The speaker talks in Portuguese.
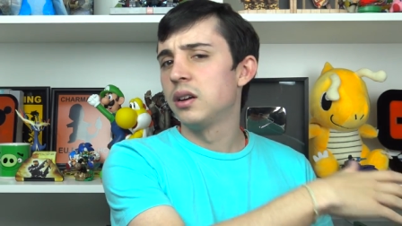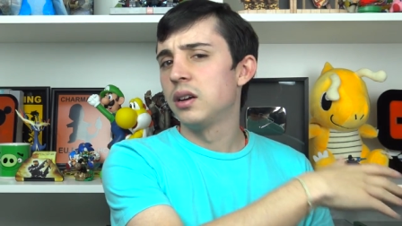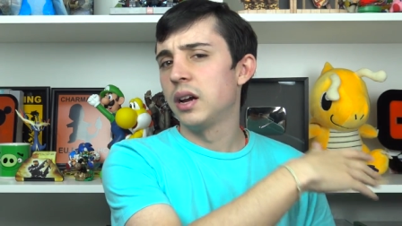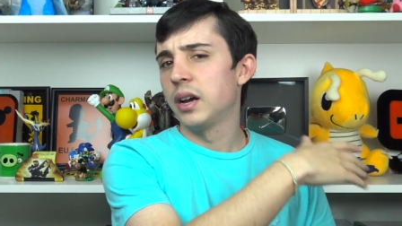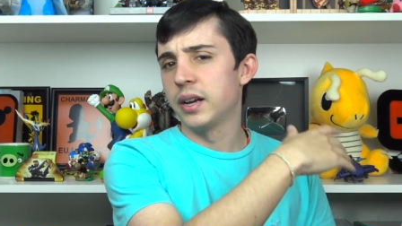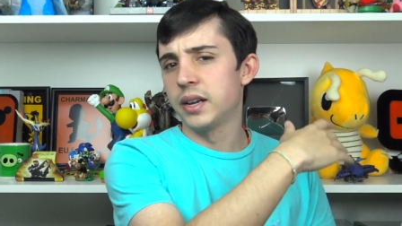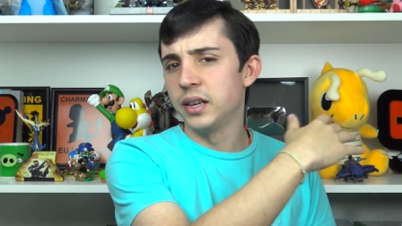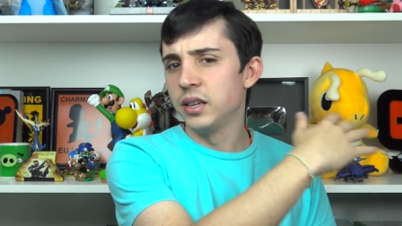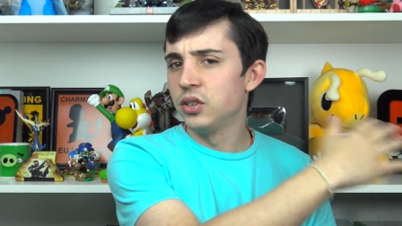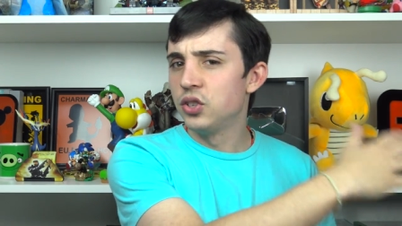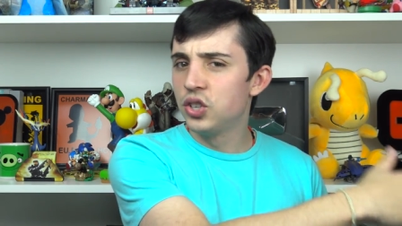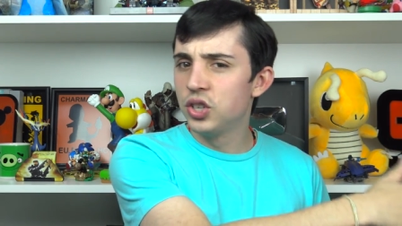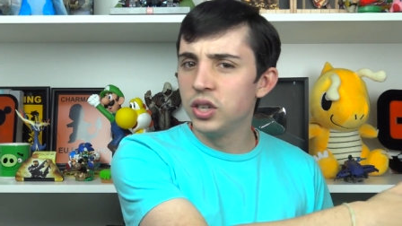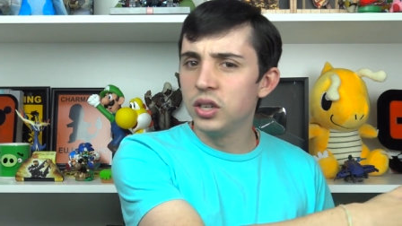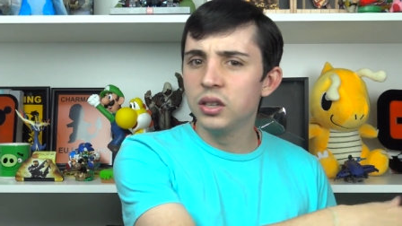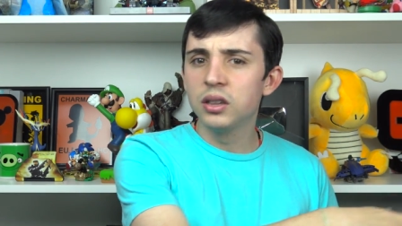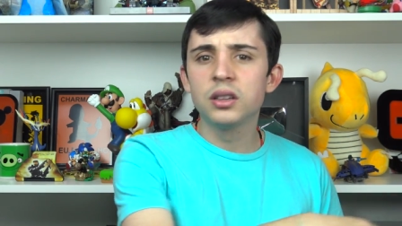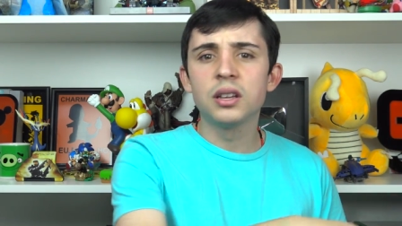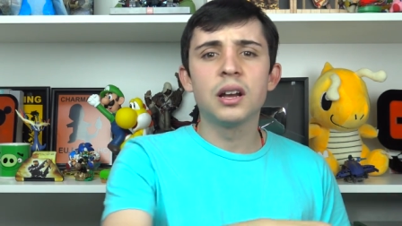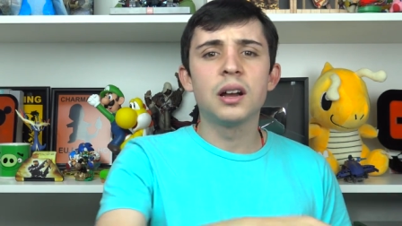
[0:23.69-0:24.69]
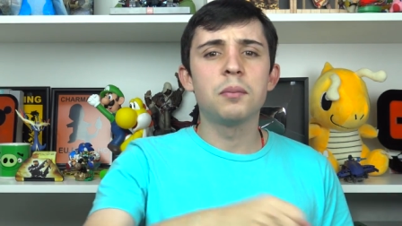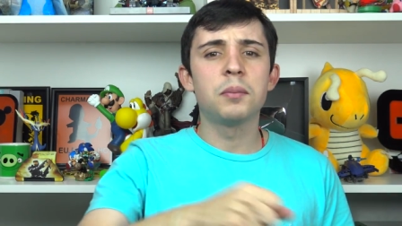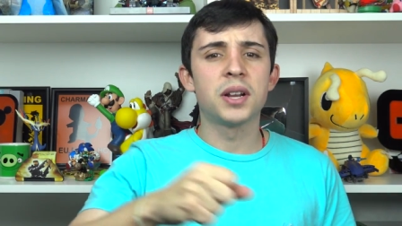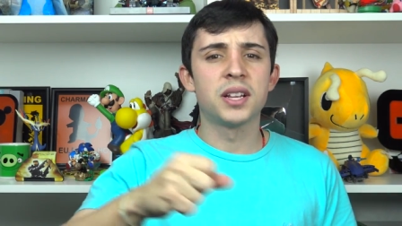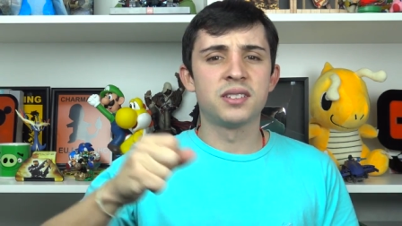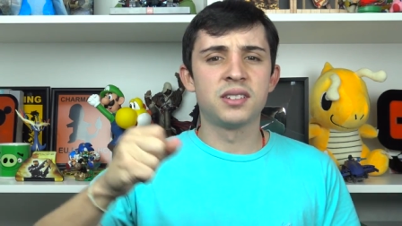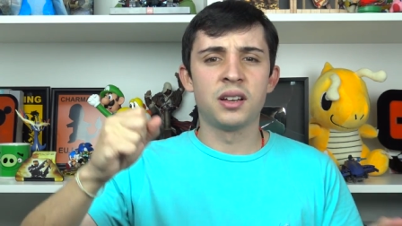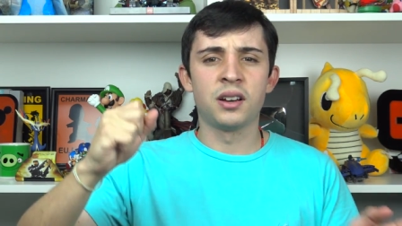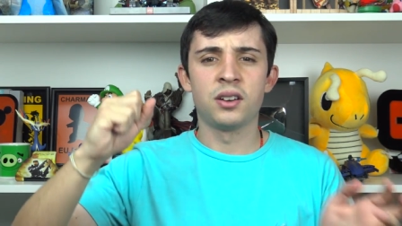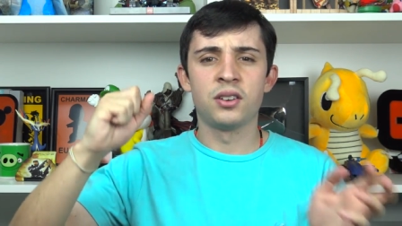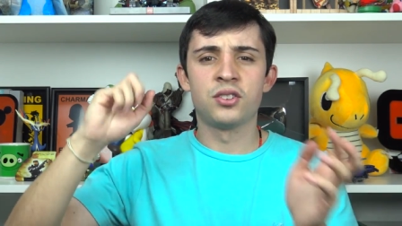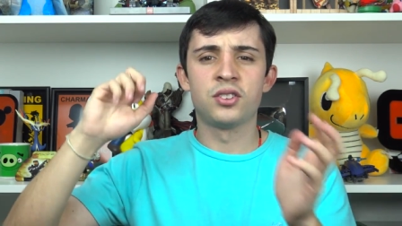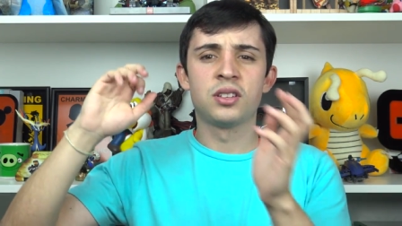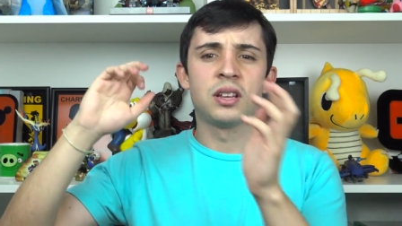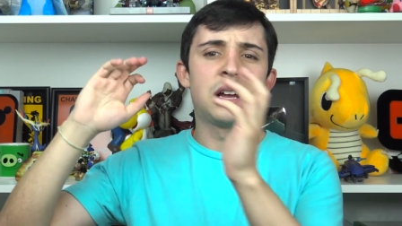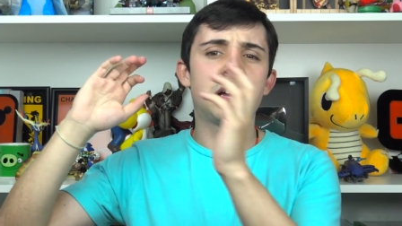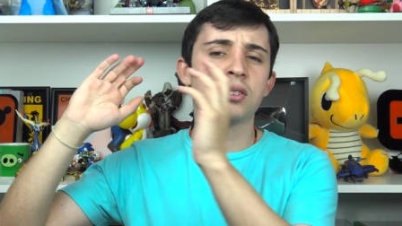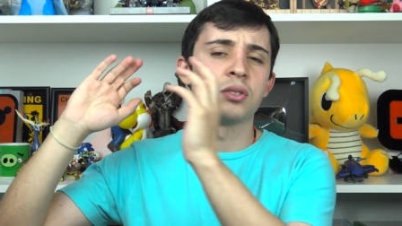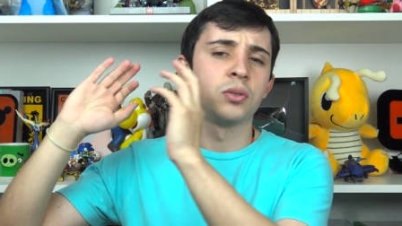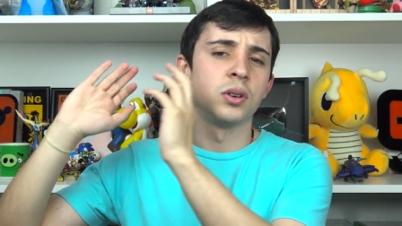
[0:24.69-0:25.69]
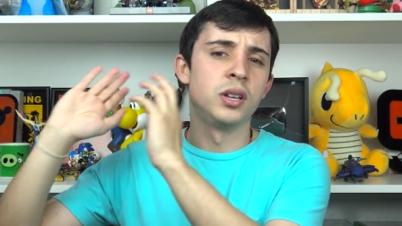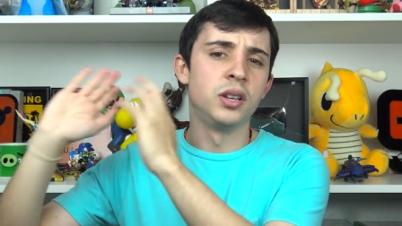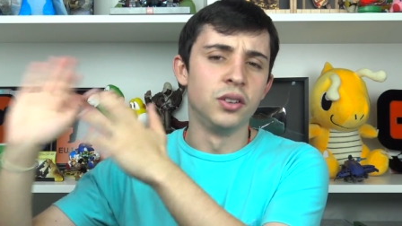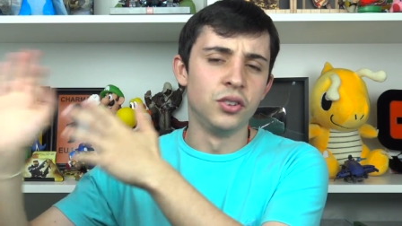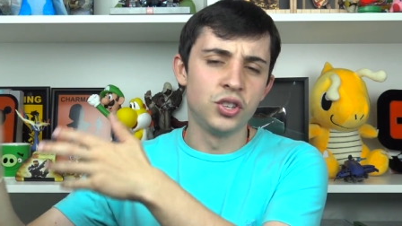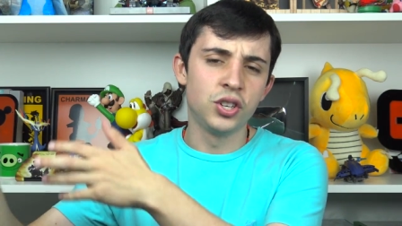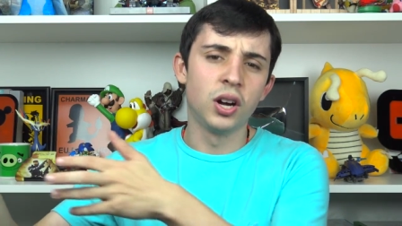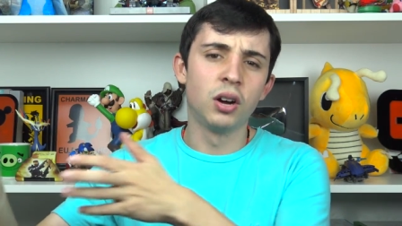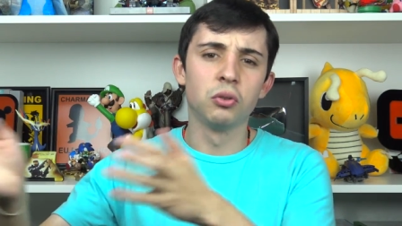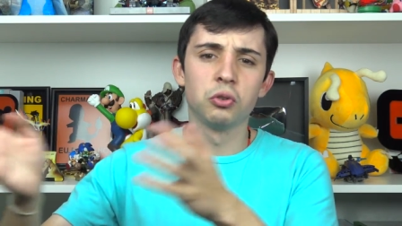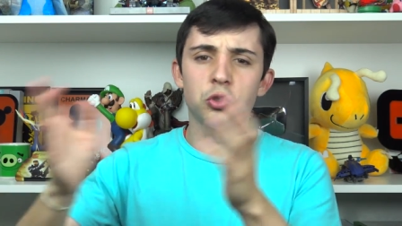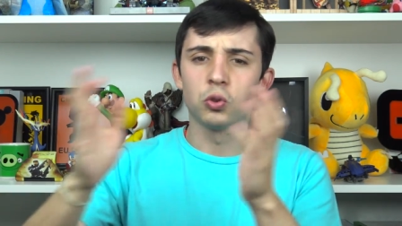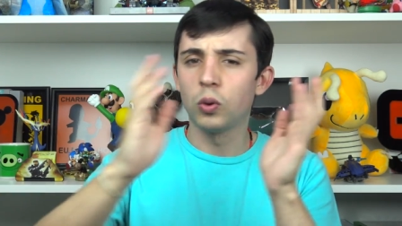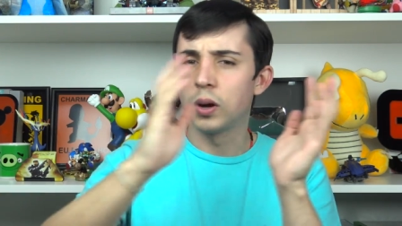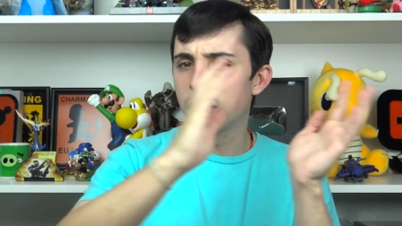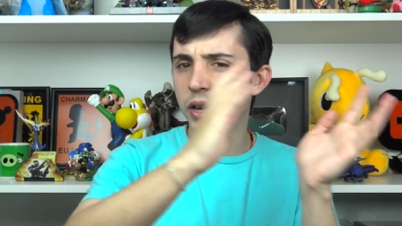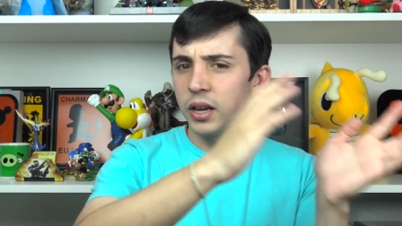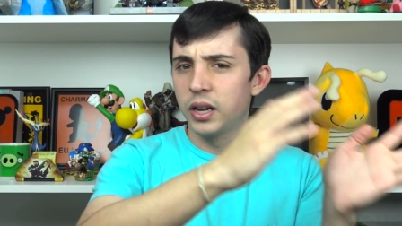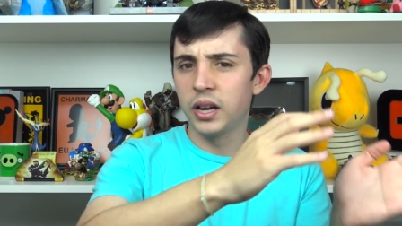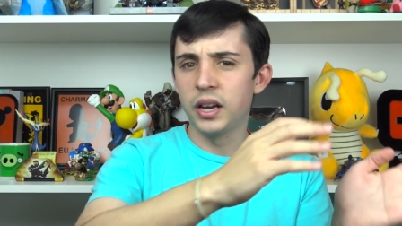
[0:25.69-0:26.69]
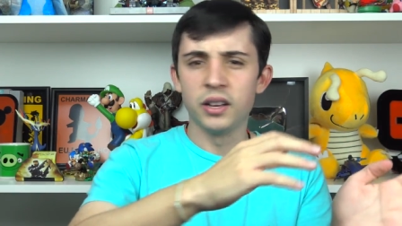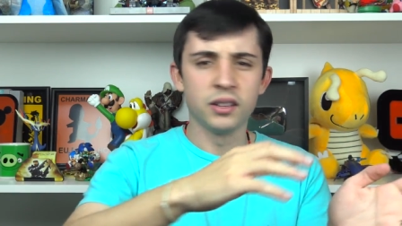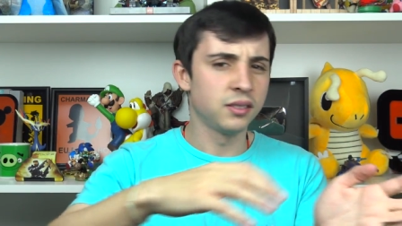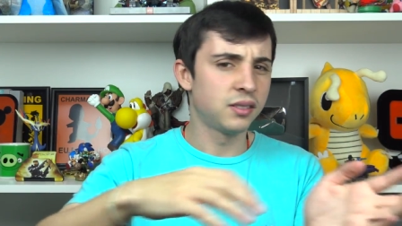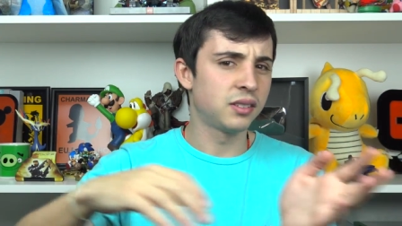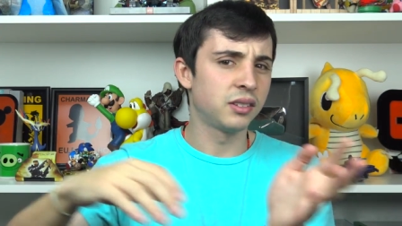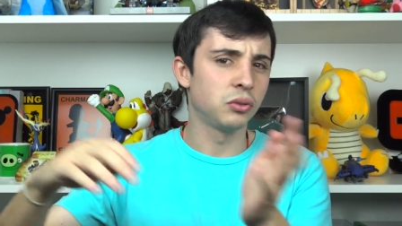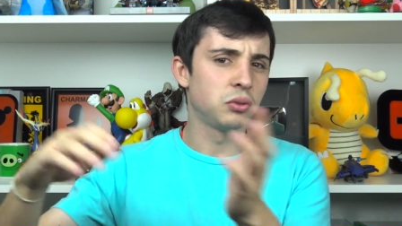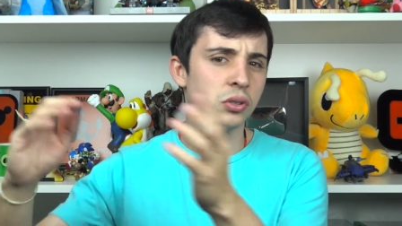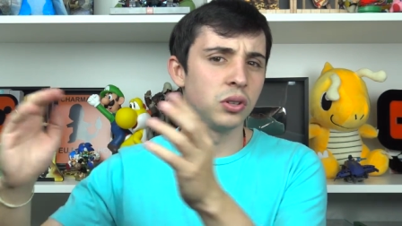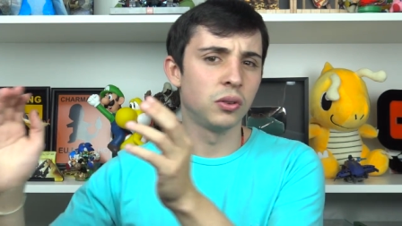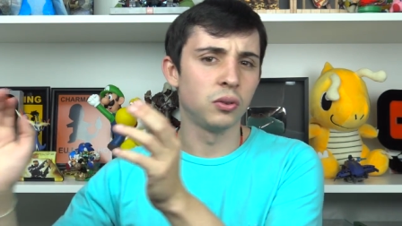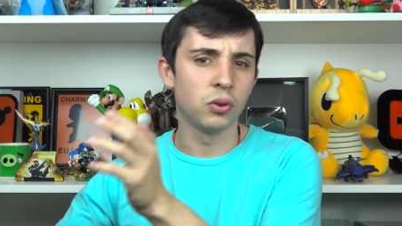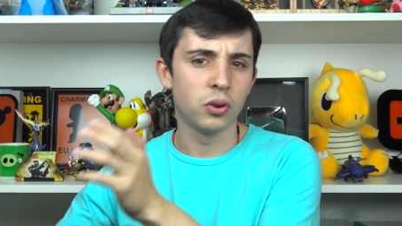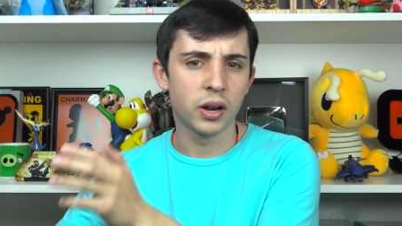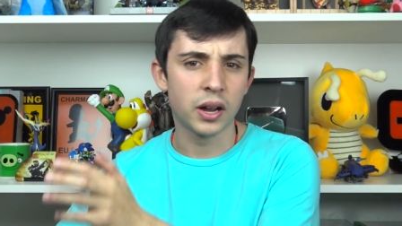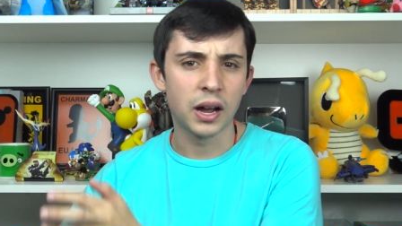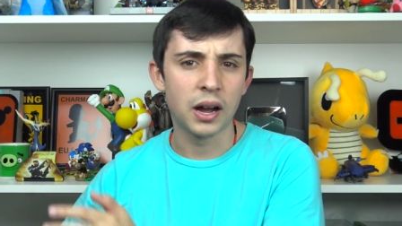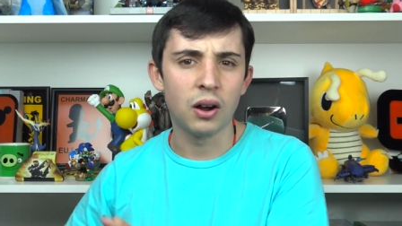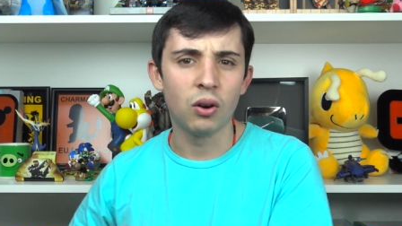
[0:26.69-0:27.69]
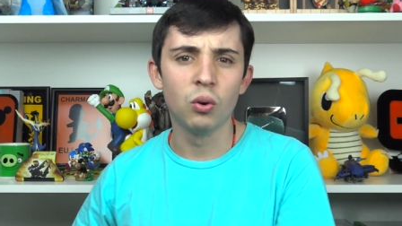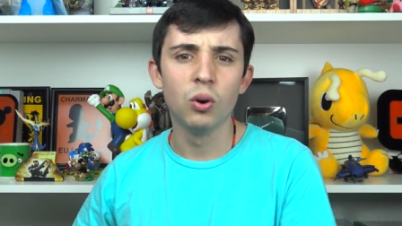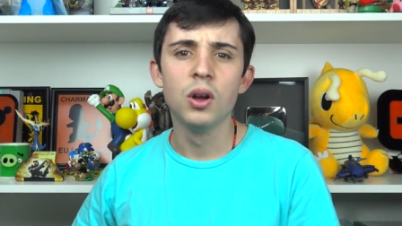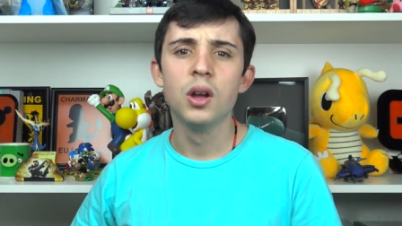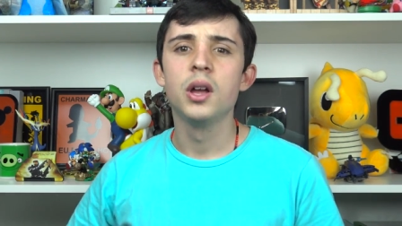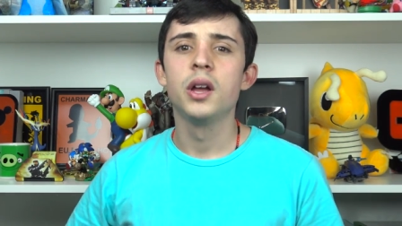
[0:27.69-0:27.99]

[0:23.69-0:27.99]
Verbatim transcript: acredita, para desacreditar a sua religião, sua crença, o seu local.